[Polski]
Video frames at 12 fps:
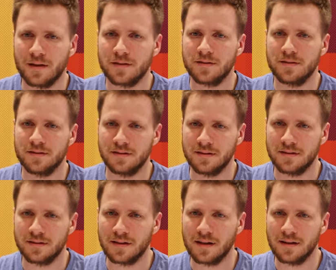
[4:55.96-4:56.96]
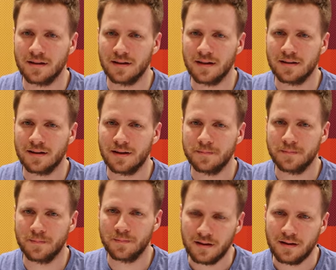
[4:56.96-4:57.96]
też z scikit-learna
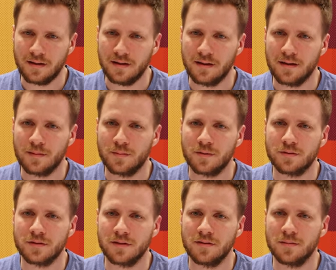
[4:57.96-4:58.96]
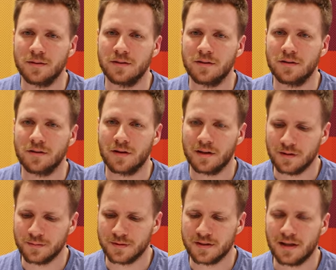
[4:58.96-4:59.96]
i jemu ustawimy tylko
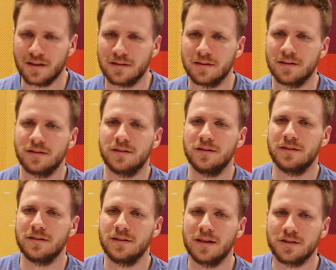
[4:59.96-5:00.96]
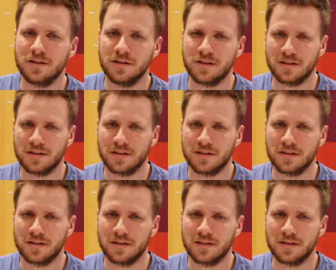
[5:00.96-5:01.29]
random state, czyli seeda, czyli